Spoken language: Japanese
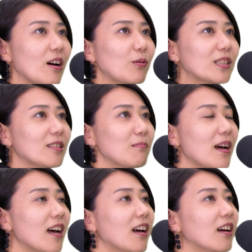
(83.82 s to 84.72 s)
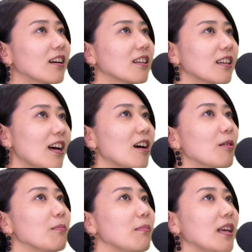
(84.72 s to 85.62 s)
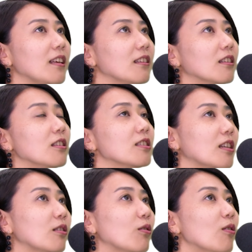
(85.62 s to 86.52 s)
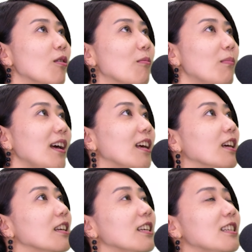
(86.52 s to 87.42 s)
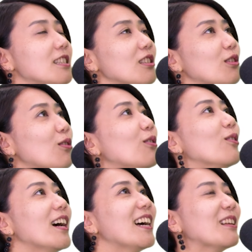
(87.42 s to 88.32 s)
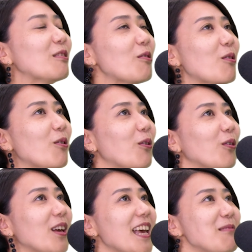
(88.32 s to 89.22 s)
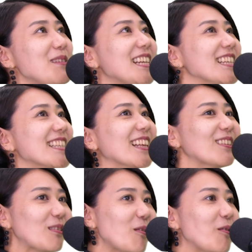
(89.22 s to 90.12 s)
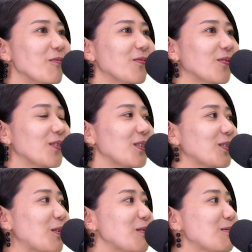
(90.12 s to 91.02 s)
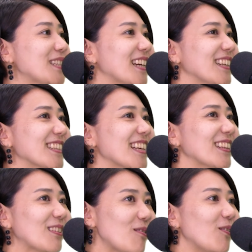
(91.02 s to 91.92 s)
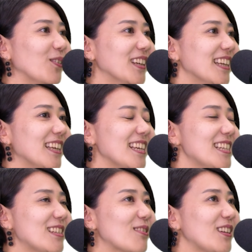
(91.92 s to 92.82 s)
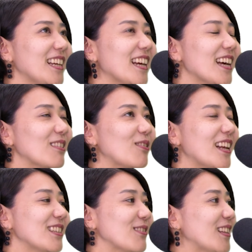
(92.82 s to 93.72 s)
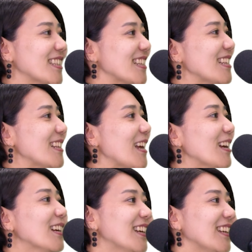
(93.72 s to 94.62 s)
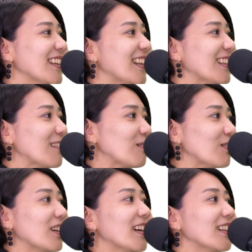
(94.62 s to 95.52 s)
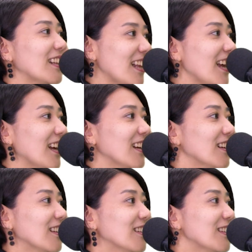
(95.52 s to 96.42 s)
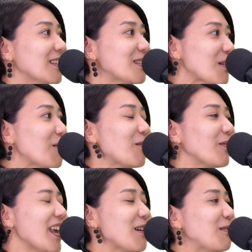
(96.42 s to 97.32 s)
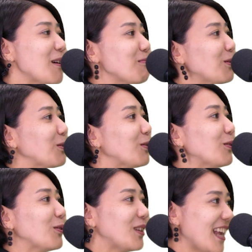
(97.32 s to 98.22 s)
鹿児島がメインなんですけど、えー、前一度あのエミリーさんと、はいはい、鳥渕アンナさんと、はい、一緒にあのラジオ出させていただいたことがあってえそう FM